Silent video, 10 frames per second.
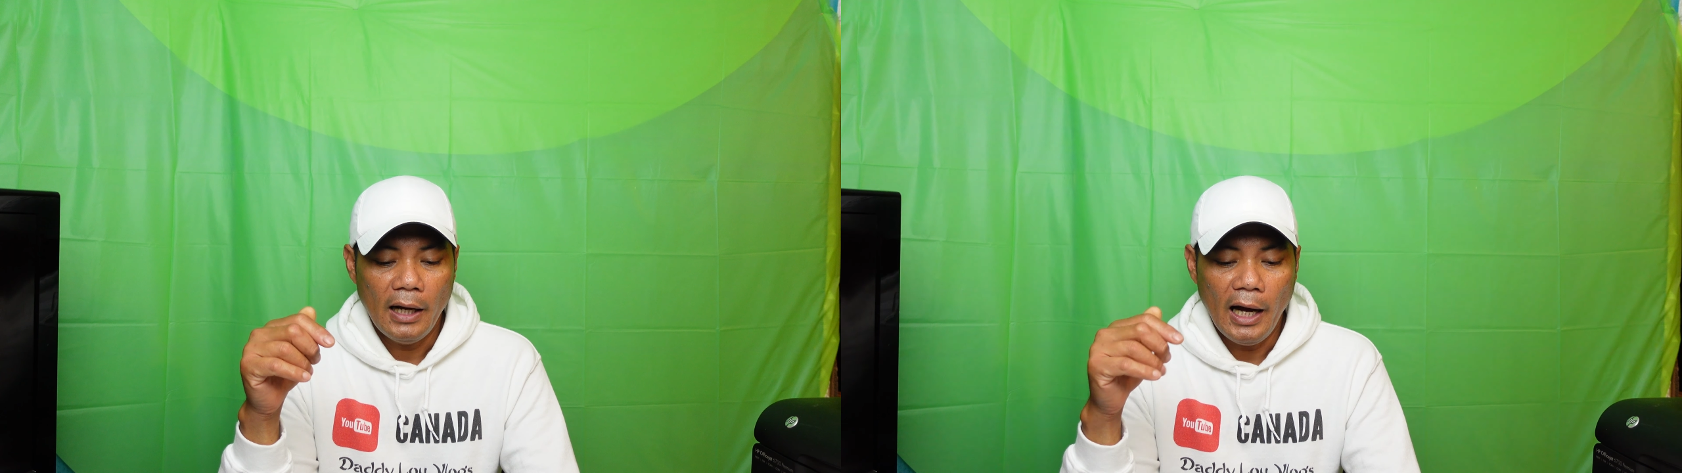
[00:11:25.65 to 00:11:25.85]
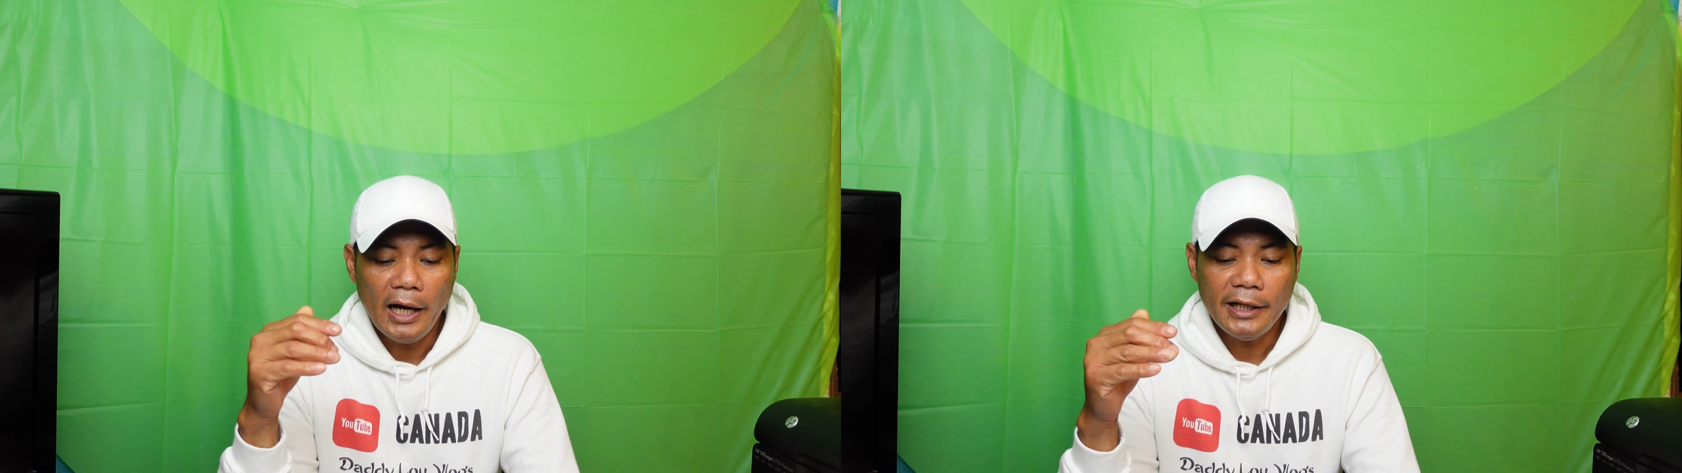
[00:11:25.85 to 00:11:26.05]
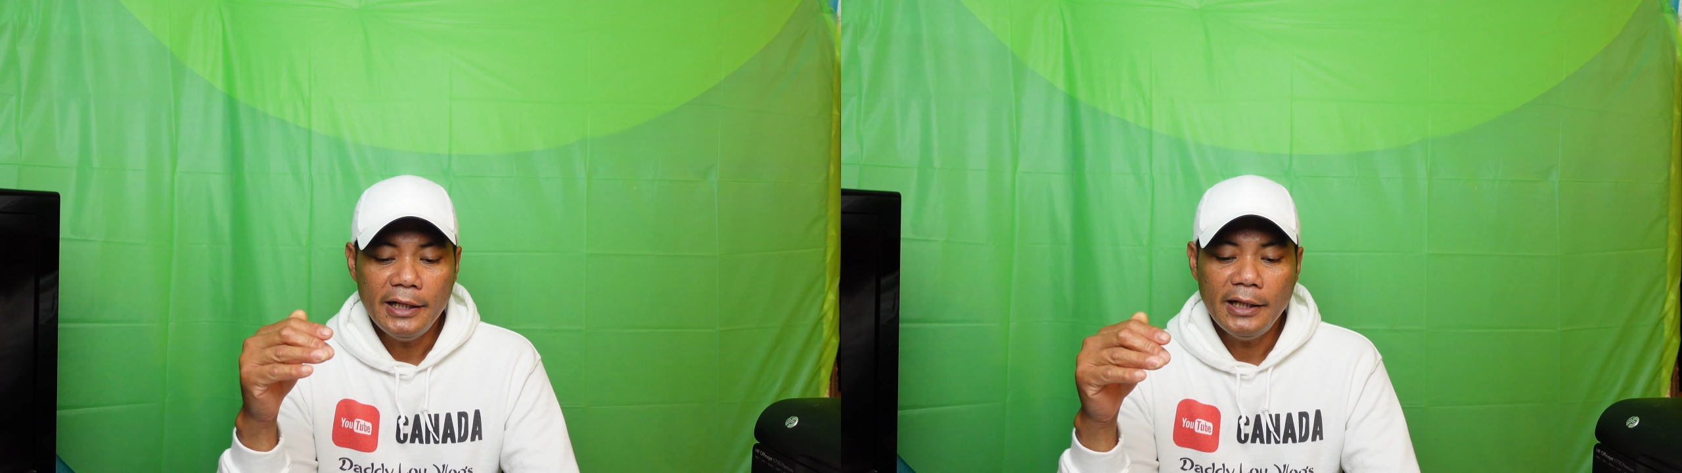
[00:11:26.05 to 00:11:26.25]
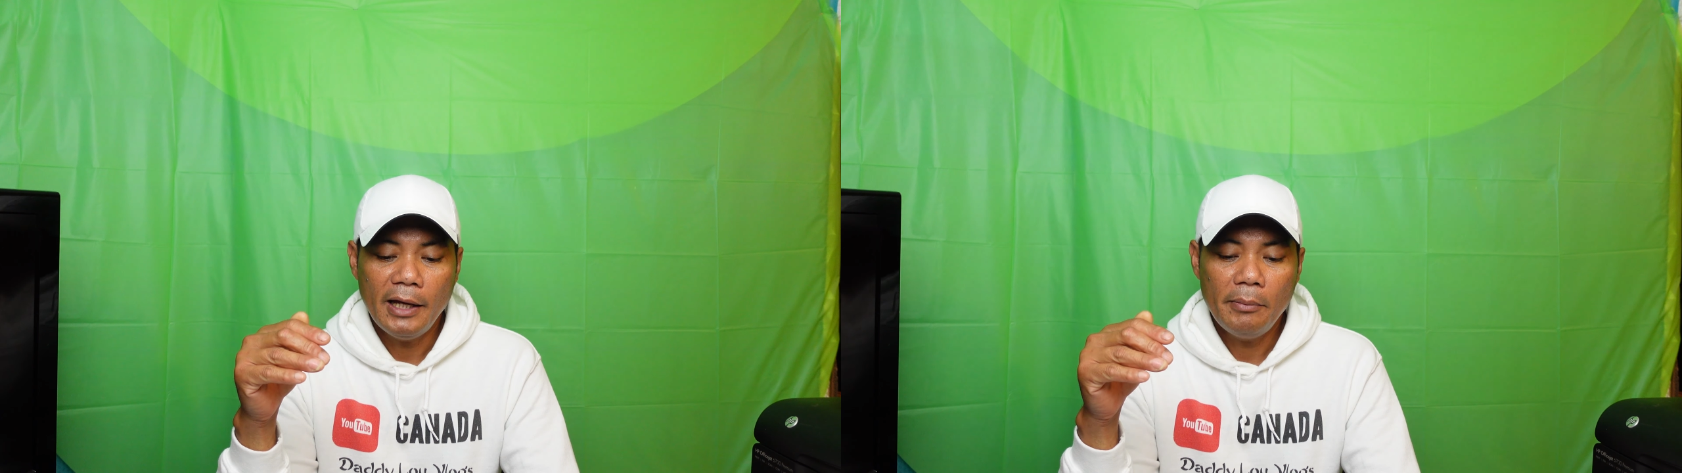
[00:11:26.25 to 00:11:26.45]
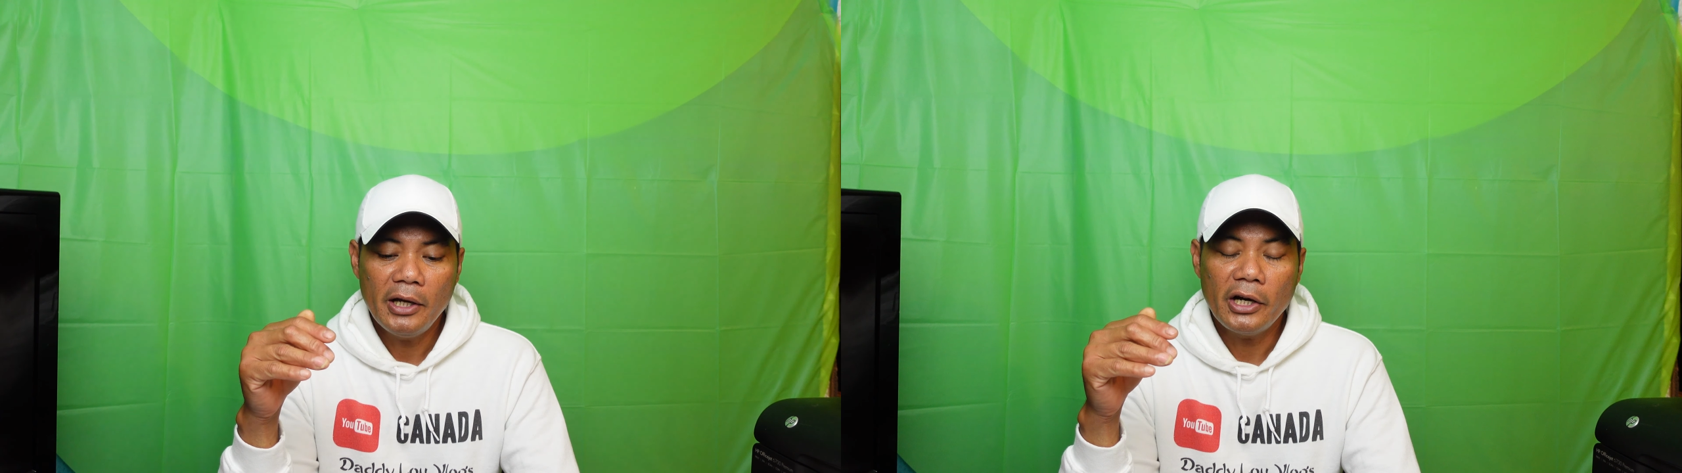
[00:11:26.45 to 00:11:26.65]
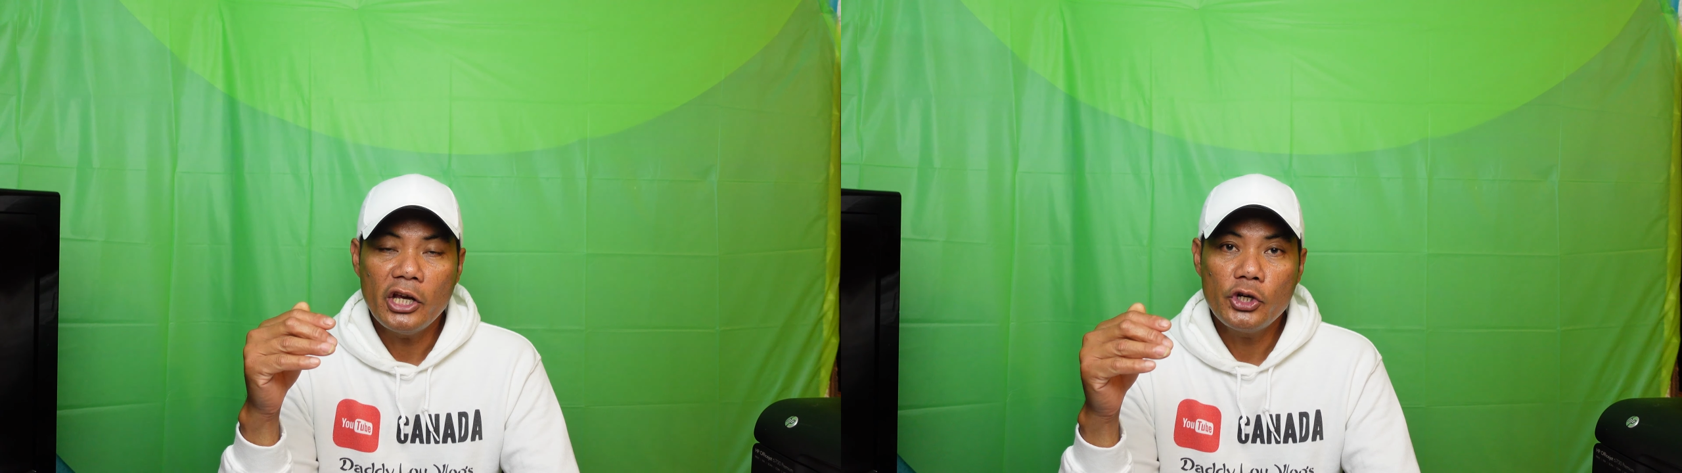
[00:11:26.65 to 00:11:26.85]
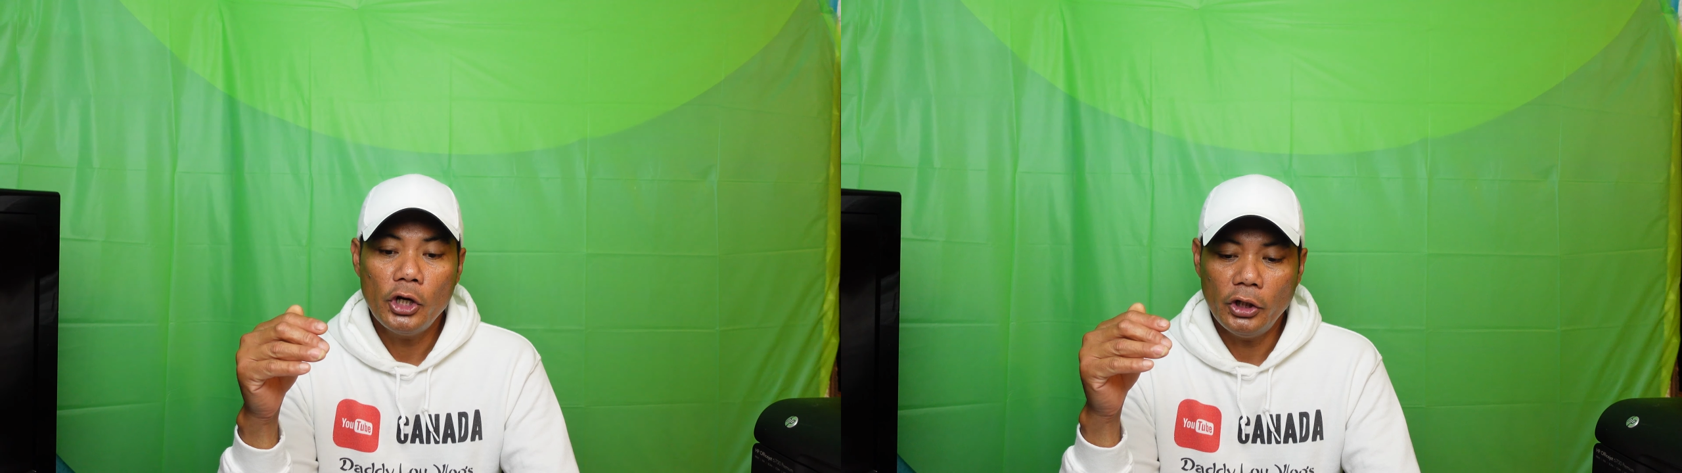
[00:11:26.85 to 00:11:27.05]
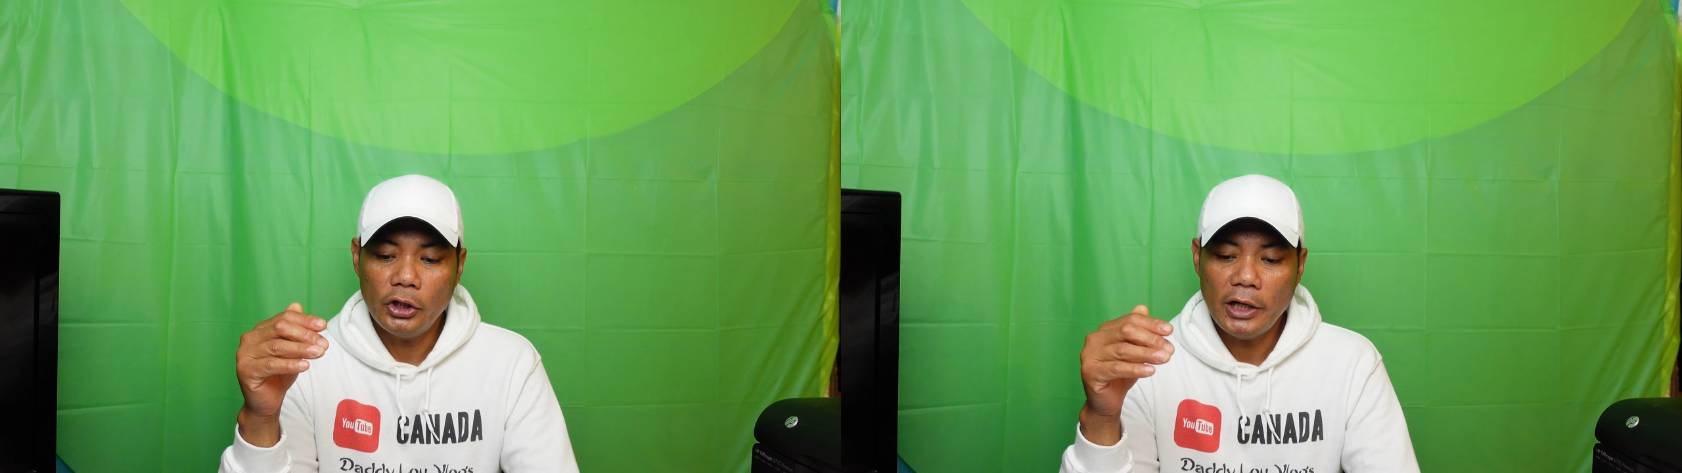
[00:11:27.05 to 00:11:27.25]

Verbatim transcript: are in the immigration or